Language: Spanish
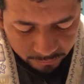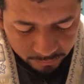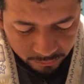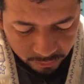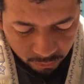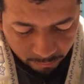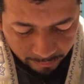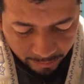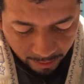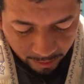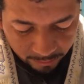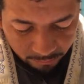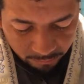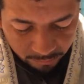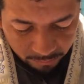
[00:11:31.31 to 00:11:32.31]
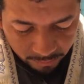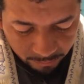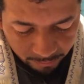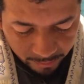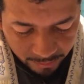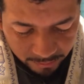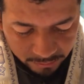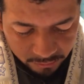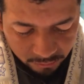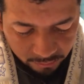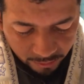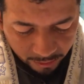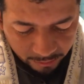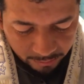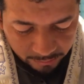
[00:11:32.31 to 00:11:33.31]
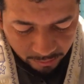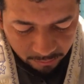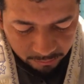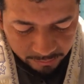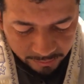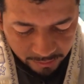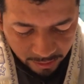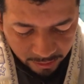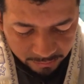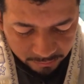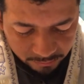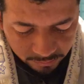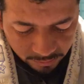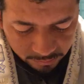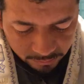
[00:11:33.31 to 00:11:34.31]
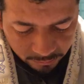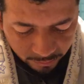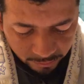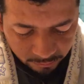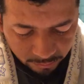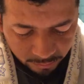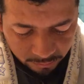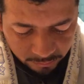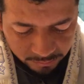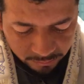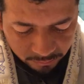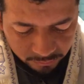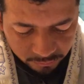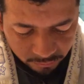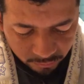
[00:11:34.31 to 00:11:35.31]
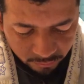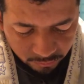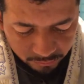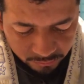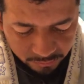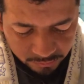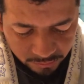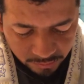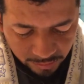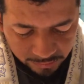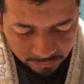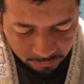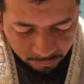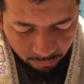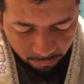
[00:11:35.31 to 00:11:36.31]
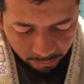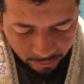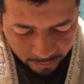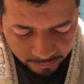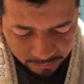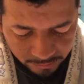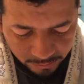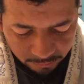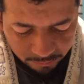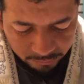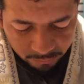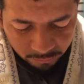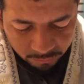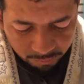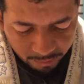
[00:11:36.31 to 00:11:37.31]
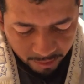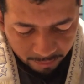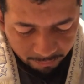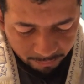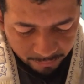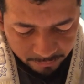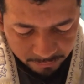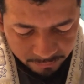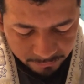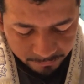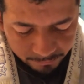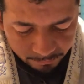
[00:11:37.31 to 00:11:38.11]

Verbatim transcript: soberano del universo, que quita los lazos del sueño de nuestros ojos y la somovolencia de nuestros párpados.